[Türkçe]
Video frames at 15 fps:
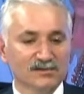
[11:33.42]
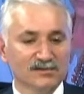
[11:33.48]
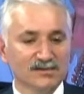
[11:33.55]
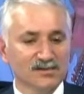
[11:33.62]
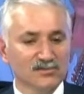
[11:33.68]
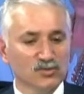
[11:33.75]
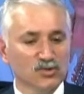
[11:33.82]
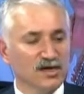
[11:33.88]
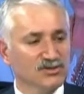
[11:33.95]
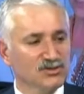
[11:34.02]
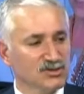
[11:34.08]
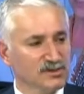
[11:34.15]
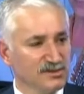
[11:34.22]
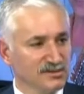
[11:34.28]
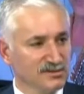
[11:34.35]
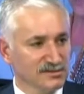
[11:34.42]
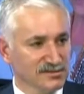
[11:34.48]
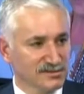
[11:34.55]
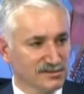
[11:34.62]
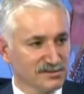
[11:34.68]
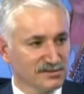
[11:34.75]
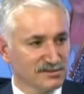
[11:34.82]
Zaten bu
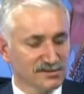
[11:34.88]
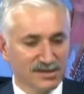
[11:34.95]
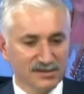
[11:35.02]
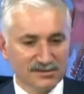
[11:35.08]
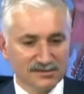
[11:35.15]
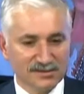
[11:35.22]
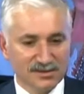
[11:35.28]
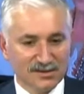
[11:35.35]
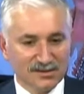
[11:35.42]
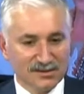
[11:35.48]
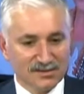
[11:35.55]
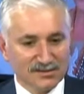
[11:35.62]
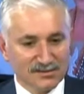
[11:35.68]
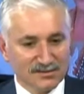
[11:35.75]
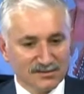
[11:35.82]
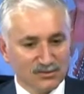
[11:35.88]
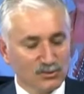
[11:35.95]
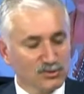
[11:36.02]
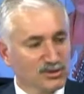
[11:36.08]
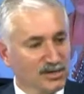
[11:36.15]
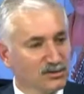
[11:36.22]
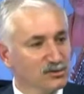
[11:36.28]
karşılıklıdır. Yani e,
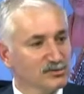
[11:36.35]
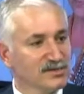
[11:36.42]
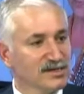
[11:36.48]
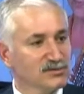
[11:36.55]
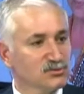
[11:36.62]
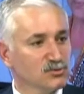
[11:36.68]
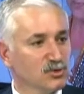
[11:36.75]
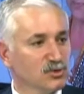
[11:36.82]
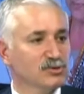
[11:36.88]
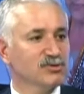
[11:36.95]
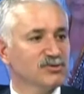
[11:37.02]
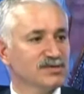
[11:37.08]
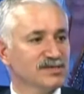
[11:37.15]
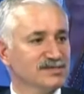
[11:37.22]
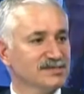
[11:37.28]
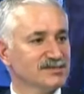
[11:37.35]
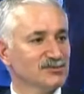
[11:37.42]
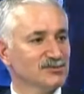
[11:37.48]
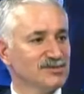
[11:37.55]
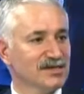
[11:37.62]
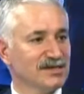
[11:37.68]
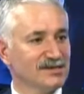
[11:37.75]
o salonlar doluyorsa
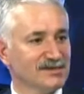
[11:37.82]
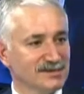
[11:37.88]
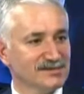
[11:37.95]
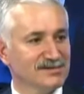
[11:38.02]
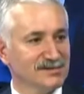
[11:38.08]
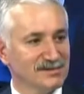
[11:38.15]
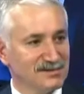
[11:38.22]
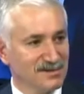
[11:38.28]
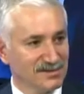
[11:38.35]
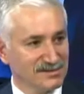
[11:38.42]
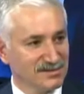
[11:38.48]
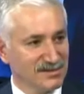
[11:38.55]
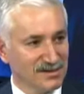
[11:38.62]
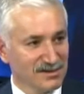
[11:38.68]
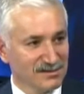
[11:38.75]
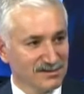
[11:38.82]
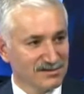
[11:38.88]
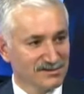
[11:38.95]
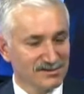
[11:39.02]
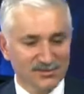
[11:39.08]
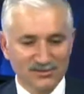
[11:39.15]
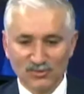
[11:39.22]
siz oraya etkinlik
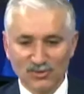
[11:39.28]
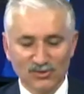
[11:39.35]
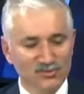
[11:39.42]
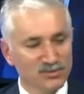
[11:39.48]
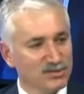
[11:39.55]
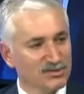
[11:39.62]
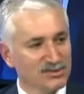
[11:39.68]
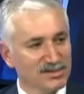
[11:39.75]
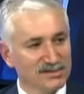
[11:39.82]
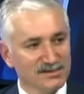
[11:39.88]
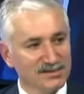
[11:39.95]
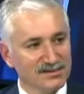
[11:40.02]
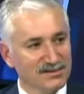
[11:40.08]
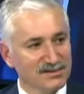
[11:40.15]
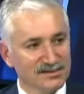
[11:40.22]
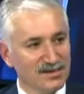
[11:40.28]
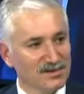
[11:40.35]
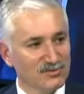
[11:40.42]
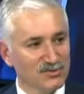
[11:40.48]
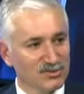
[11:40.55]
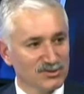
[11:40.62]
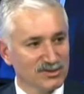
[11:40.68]
hazırlarsanız, dolmuyorsa, insanlar
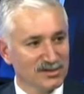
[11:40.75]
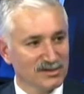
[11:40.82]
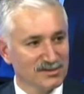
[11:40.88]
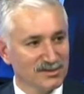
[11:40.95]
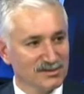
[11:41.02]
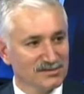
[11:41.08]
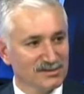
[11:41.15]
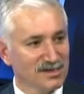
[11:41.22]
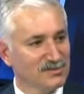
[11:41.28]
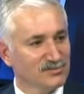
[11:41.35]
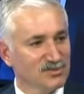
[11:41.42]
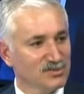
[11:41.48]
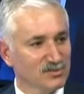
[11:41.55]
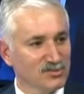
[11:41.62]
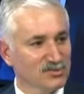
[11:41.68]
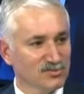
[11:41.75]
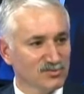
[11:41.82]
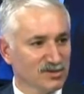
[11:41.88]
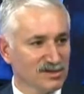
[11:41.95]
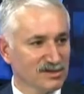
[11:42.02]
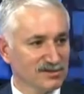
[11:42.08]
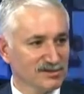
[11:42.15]
gelmiyorsa, talepte
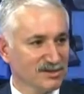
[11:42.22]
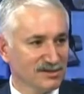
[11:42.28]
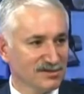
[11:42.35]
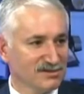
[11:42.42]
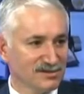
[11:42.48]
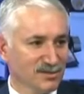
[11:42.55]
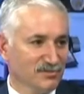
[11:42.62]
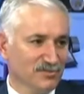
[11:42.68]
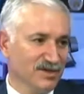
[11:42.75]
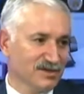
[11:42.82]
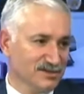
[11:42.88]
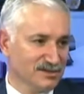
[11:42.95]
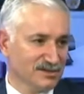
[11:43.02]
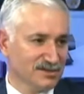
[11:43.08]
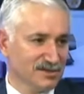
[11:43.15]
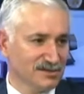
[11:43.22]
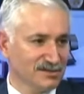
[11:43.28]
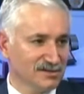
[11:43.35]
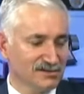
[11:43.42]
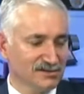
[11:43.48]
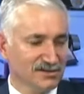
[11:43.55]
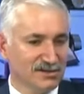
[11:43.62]
bulunmuyorlarsa yapmazsınız
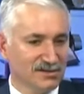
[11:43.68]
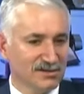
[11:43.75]
zaten.